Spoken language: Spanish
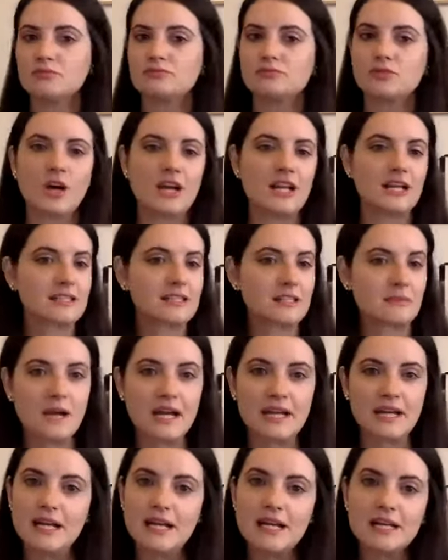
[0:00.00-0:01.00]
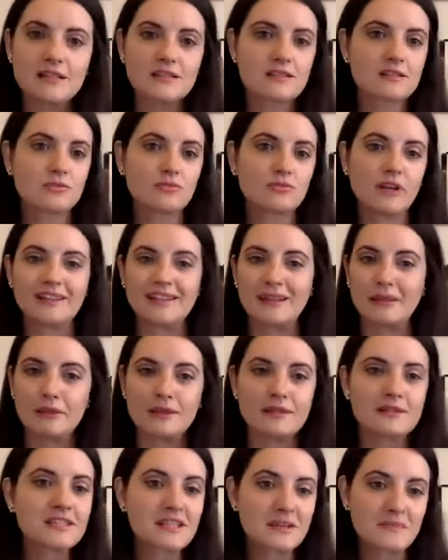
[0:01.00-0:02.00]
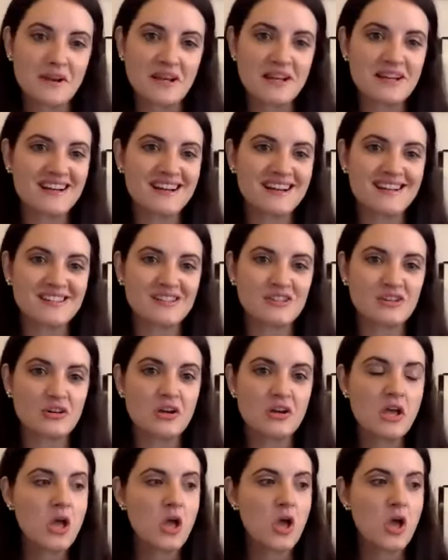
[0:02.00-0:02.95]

todas las semanas, durante 100 semanas, ¿no?